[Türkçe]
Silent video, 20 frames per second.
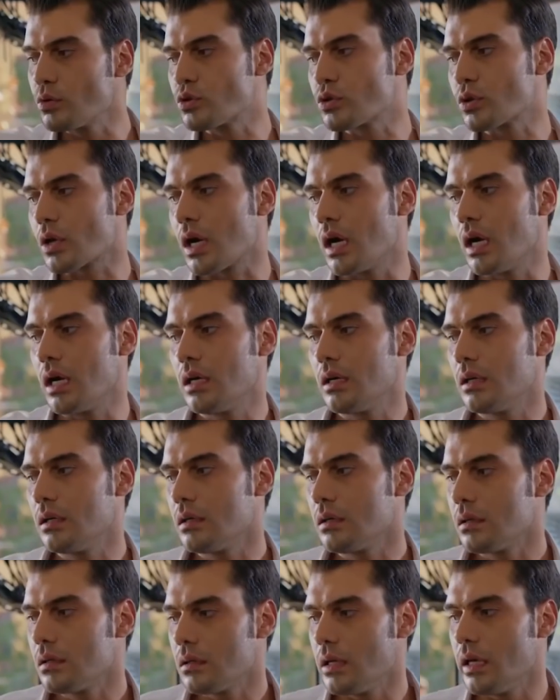uluçka
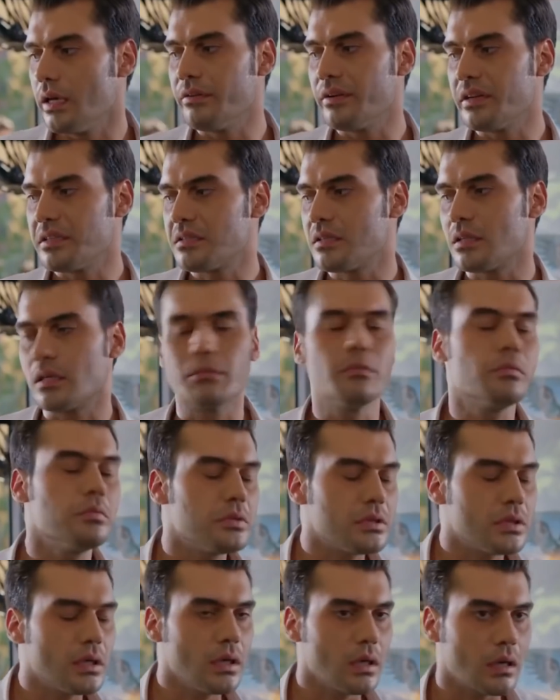evresi gibi
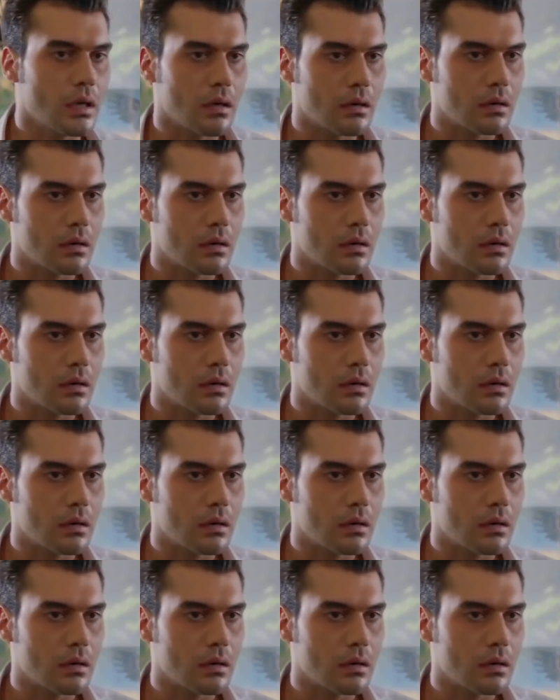bir şey